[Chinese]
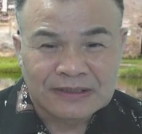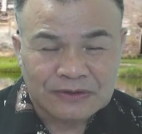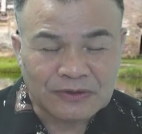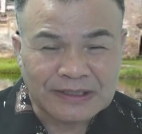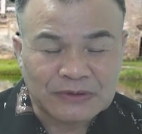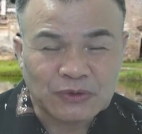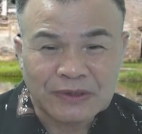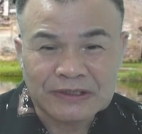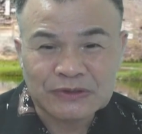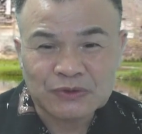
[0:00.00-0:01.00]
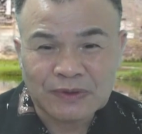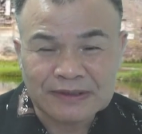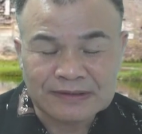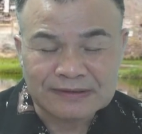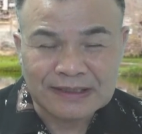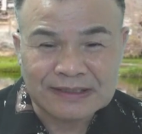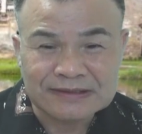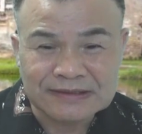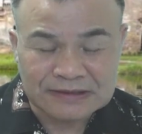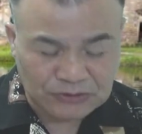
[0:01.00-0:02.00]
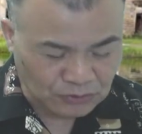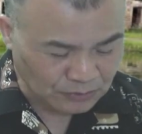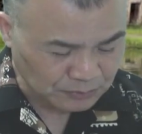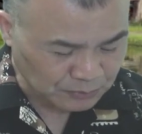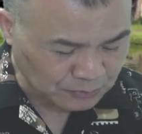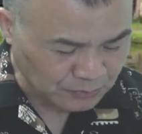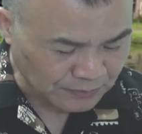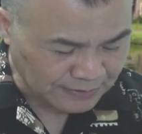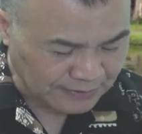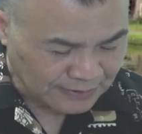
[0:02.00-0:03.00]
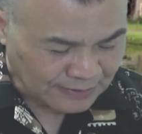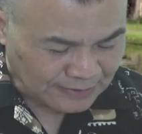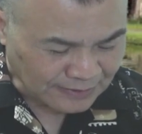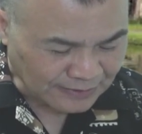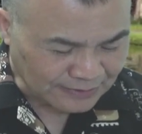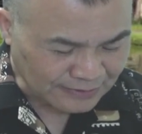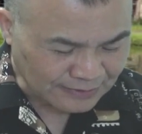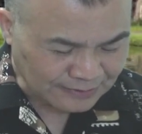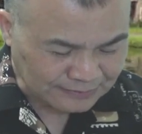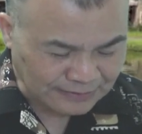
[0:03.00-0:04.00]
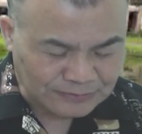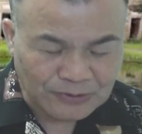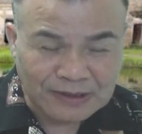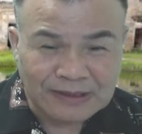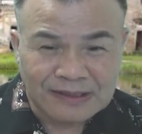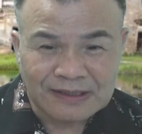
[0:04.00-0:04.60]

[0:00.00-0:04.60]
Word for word: 用来推算他的吉凶富贵，啊，他说